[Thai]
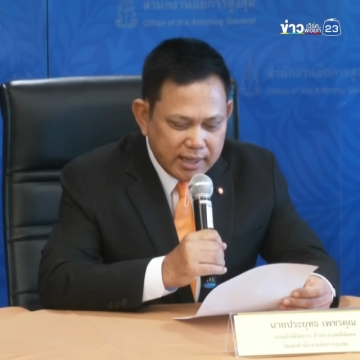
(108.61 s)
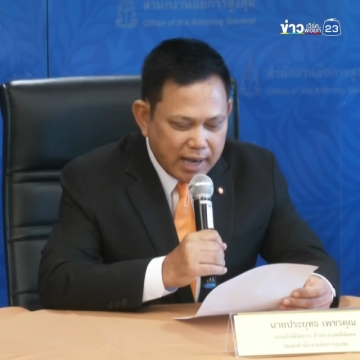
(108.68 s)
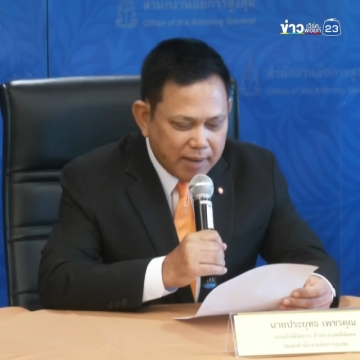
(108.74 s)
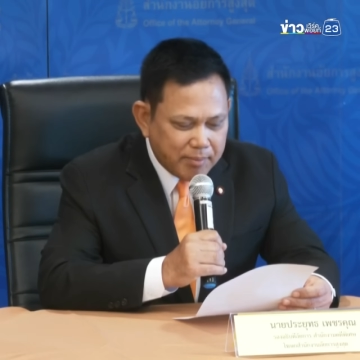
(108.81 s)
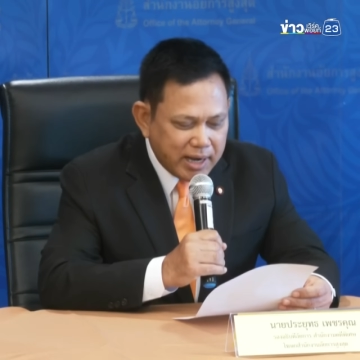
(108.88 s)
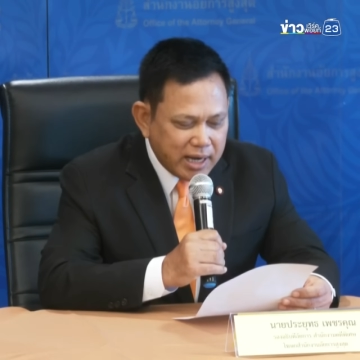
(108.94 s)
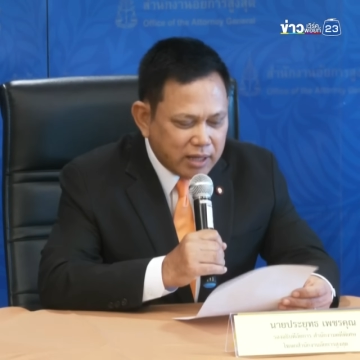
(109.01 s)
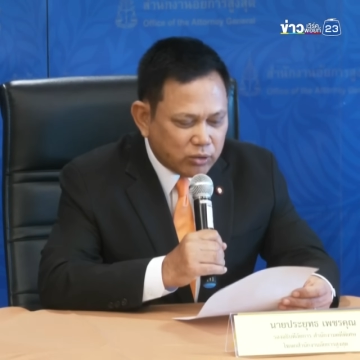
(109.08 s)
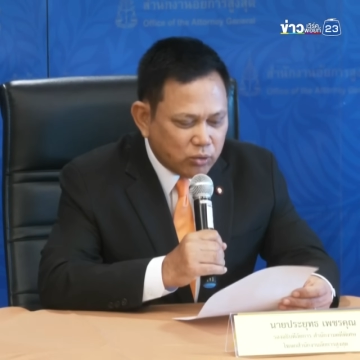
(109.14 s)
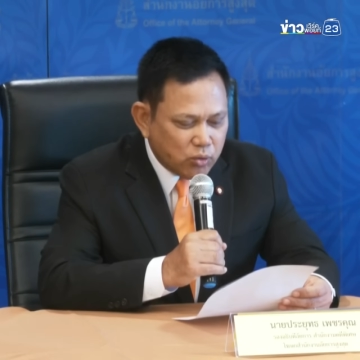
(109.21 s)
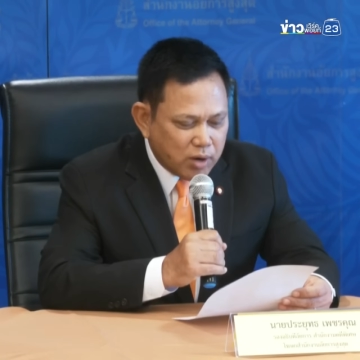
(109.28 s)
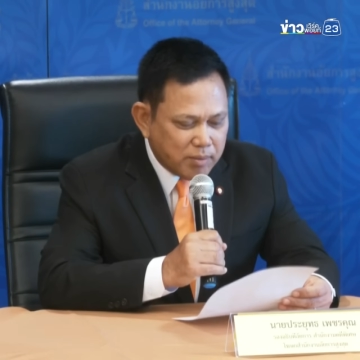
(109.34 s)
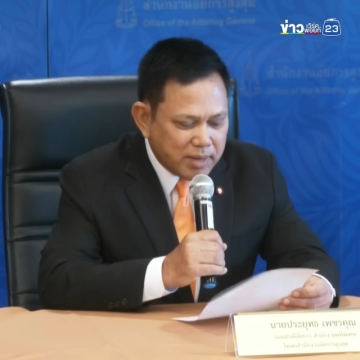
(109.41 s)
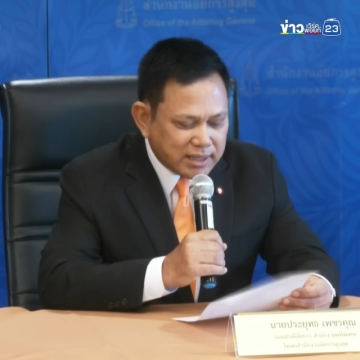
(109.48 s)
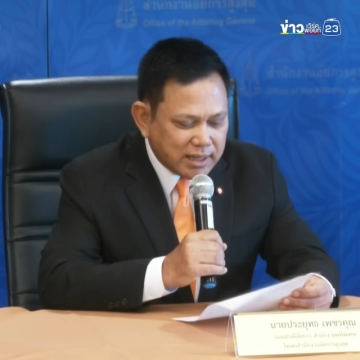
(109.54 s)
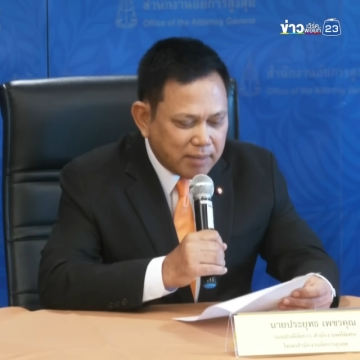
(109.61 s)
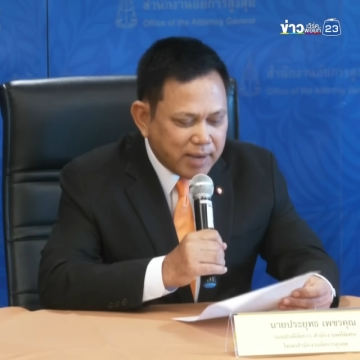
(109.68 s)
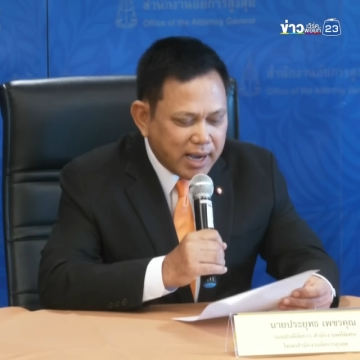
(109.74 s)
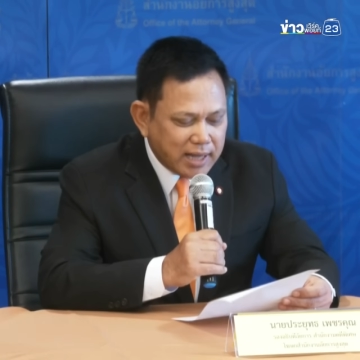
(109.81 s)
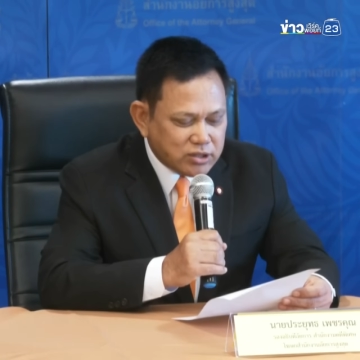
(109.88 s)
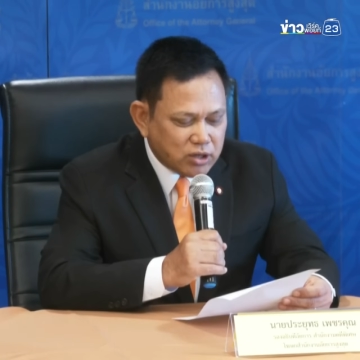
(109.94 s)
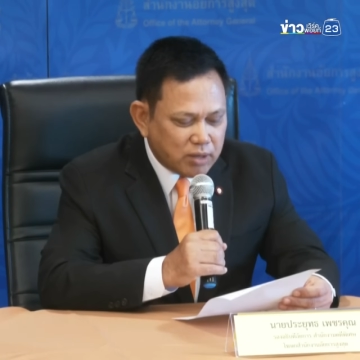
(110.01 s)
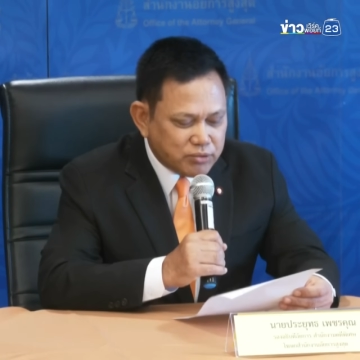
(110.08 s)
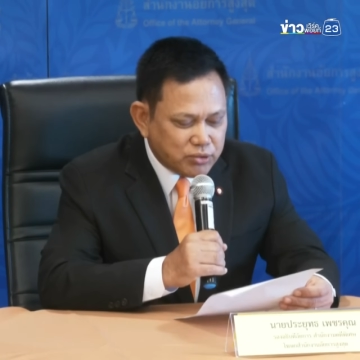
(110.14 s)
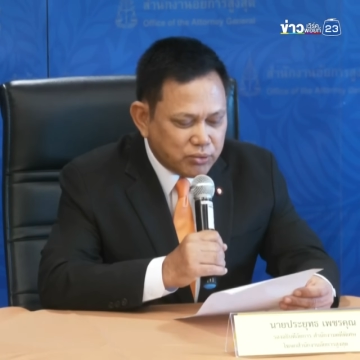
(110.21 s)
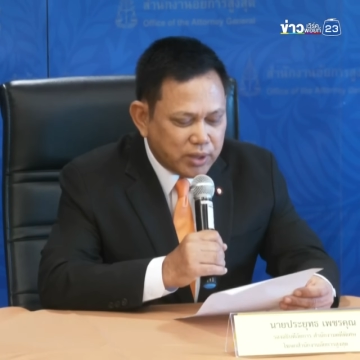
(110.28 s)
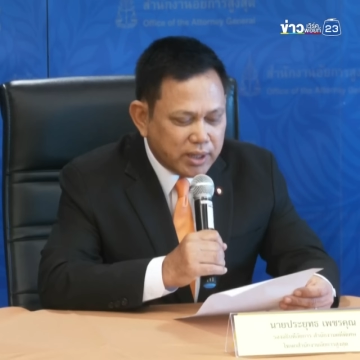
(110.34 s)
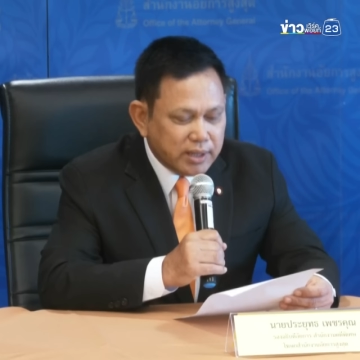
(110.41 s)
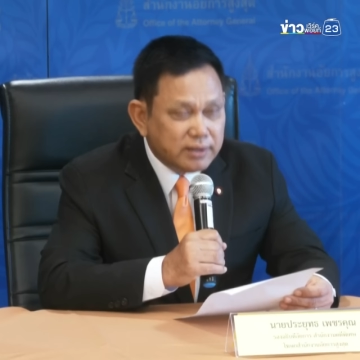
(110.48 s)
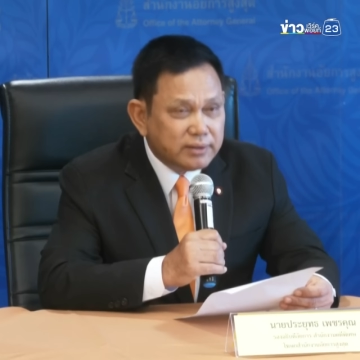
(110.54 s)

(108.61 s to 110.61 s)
ยังไม่ได้ตัวมาทำการสอบสวน